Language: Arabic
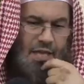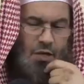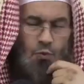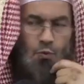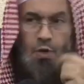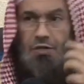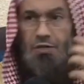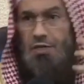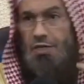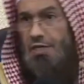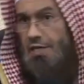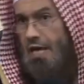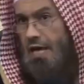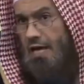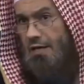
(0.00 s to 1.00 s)

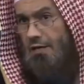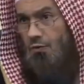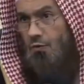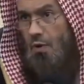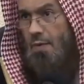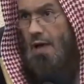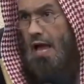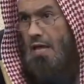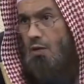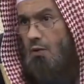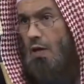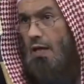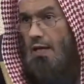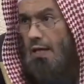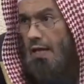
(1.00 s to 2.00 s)
والنية
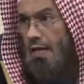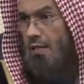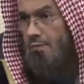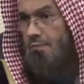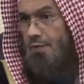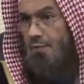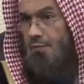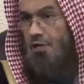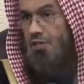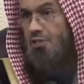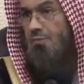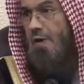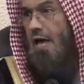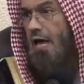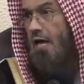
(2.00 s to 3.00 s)
ومحلها القلب
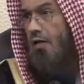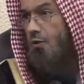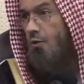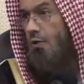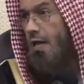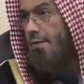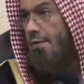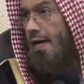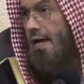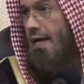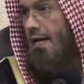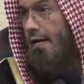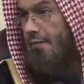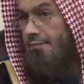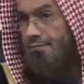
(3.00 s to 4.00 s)
بإجماع
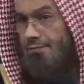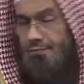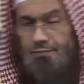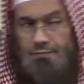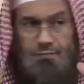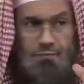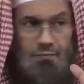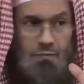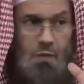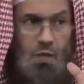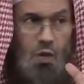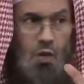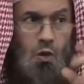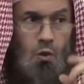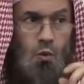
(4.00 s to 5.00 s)
العلماء
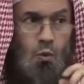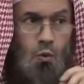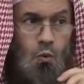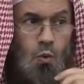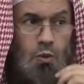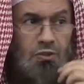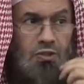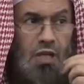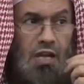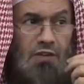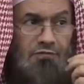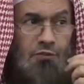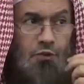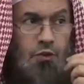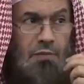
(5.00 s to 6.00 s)

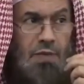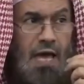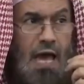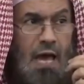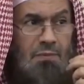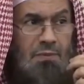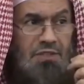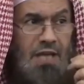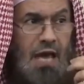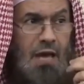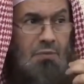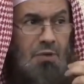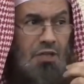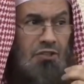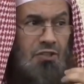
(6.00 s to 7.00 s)
والتلفظ بها بدعة
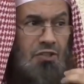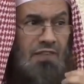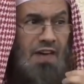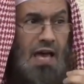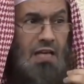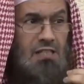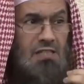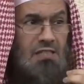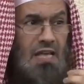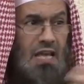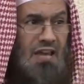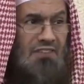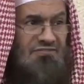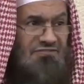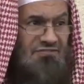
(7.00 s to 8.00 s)
باتفاق
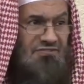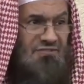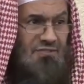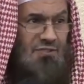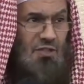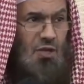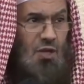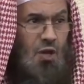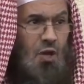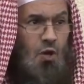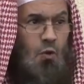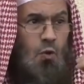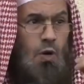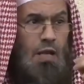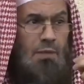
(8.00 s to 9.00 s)
السلف
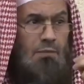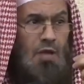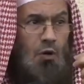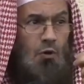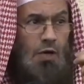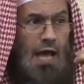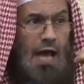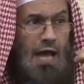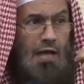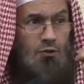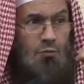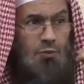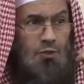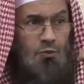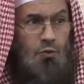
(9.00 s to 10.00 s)
ولم يقل أحد
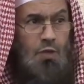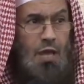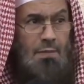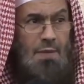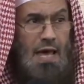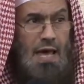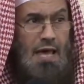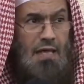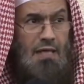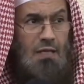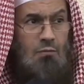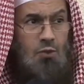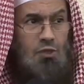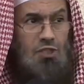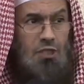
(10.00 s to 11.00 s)
من علماء
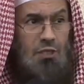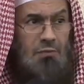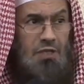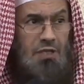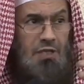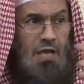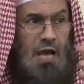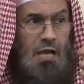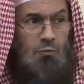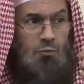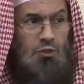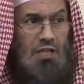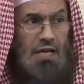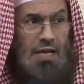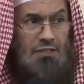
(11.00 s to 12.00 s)
المسلمين
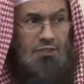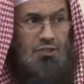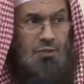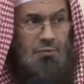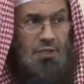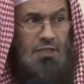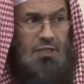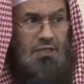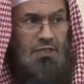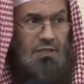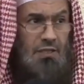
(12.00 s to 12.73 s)
المتقدمين